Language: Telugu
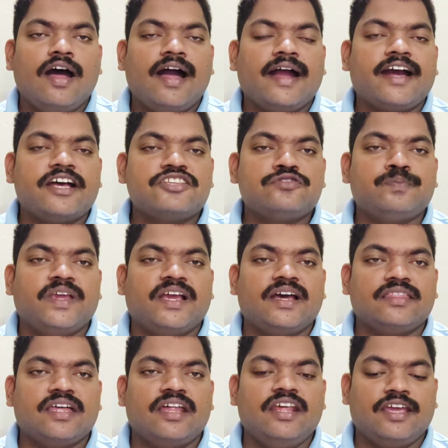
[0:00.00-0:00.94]
ఆకస్మిక
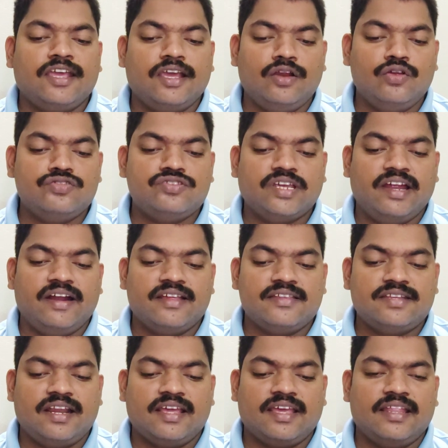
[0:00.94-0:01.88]
తనిఖీలు చేయడం
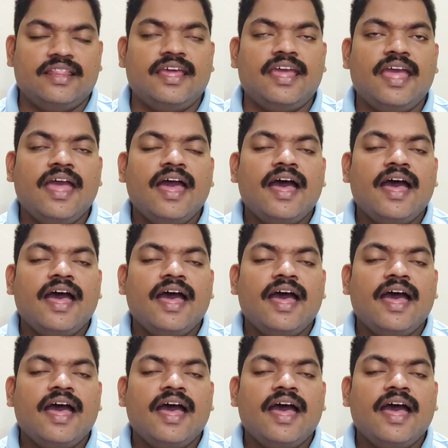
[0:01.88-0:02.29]
జరిగింది